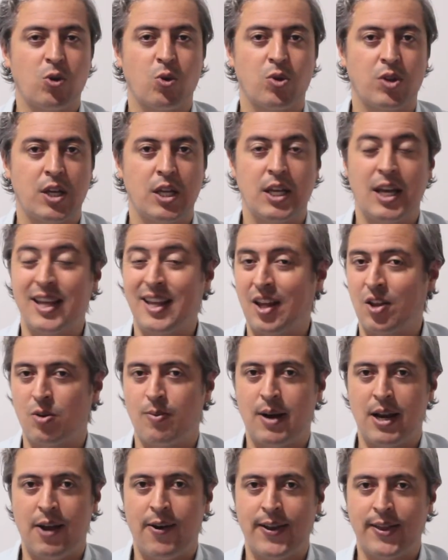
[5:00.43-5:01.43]
su silla y se
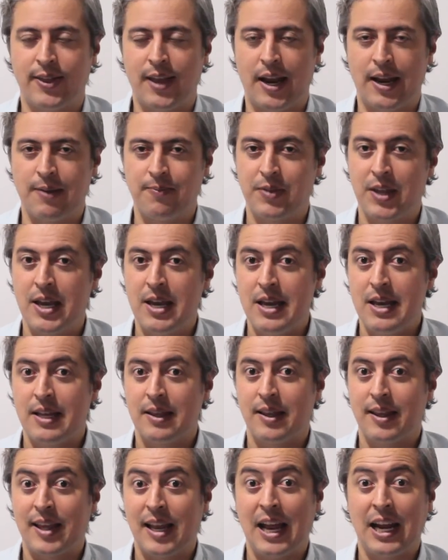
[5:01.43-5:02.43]
asoma a la ventana,
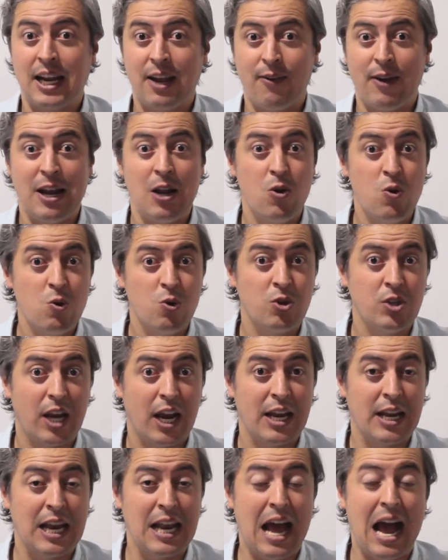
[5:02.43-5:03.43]
desde la que ve luz
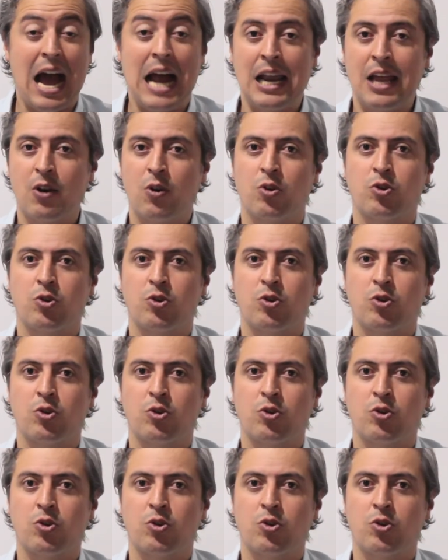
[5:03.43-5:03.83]
en el ala en